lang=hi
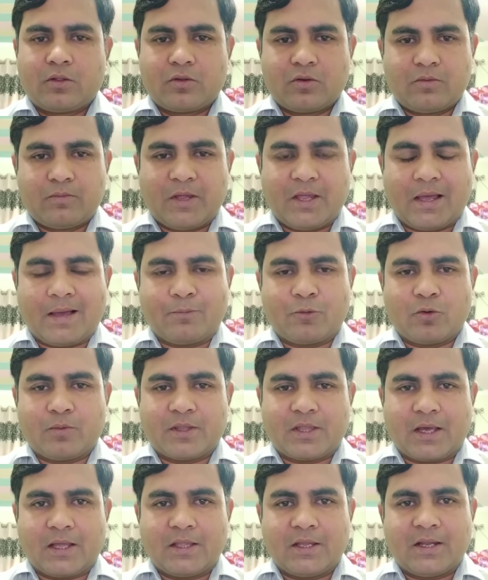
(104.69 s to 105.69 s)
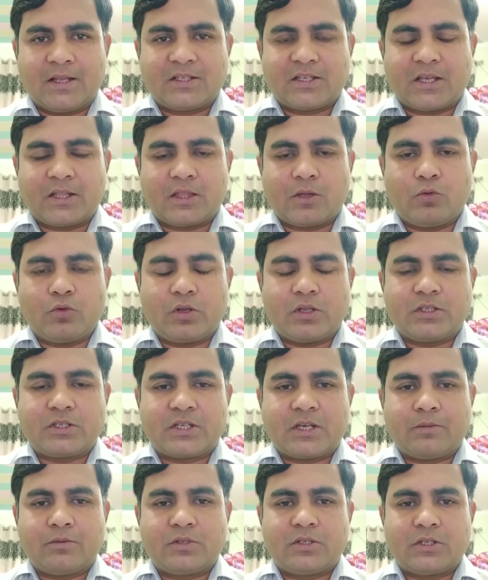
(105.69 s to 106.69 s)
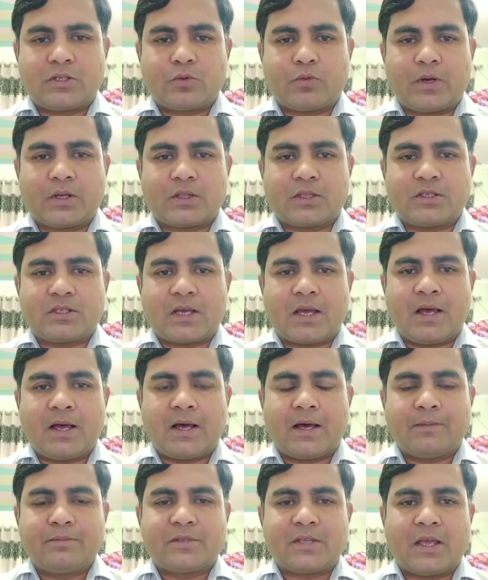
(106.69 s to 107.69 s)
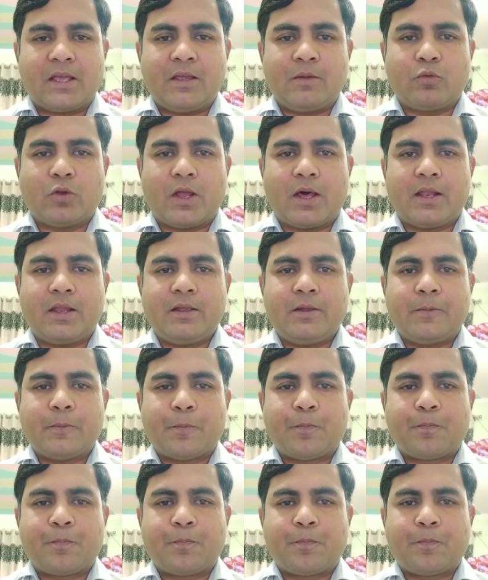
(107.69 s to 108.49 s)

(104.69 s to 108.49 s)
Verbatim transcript: तो मैं आपको बता देना चाहता हूँ कि जब जिस वक्त जहाँ आप चाहें बुला लें